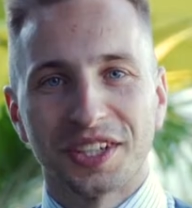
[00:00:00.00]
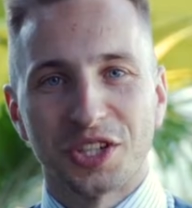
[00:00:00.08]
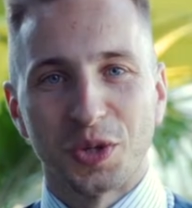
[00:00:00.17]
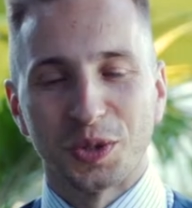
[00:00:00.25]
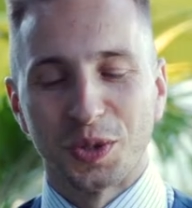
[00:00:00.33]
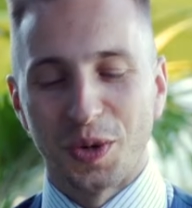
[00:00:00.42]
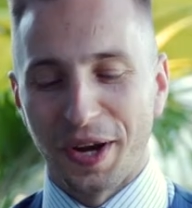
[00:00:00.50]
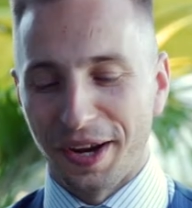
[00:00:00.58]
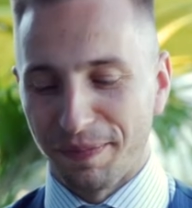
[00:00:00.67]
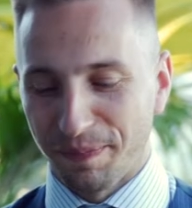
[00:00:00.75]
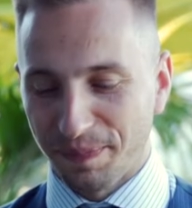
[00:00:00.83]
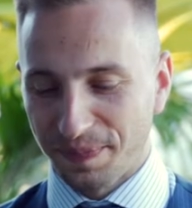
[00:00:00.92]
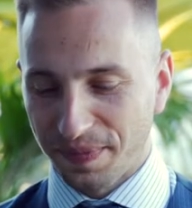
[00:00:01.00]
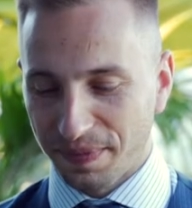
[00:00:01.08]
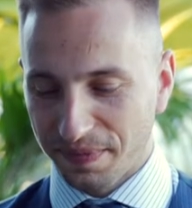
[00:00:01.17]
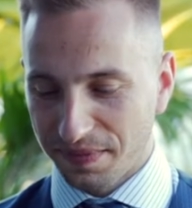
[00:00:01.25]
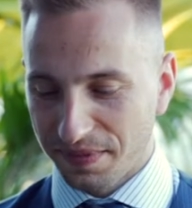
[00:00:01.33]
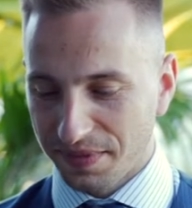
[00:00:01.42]
Джон Дори.
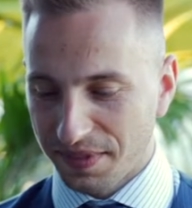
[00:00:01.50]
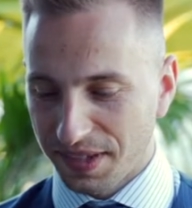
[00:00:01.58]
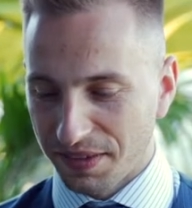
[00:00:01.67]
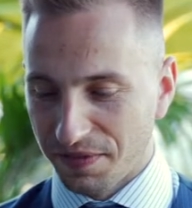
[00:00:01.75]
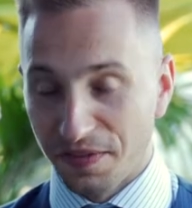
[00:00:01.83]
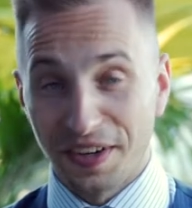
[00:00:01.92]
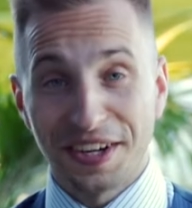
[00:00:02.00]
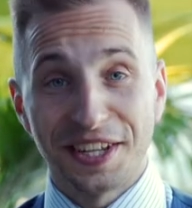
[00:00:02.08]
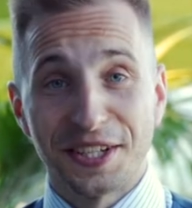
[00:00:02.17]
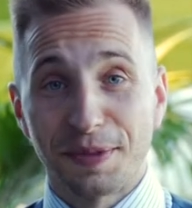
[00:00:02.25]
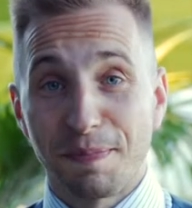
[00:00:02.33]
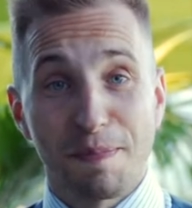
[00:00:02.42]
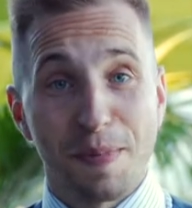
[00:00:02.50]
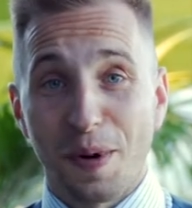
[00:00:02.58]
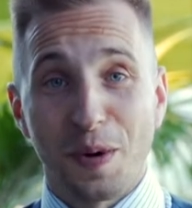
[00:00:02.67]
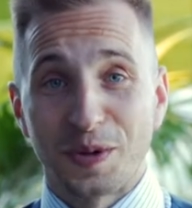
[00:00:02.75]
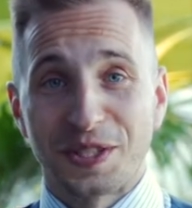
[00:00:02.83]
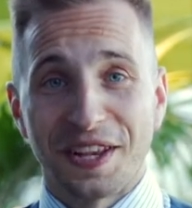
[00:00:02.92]
Выглядит просто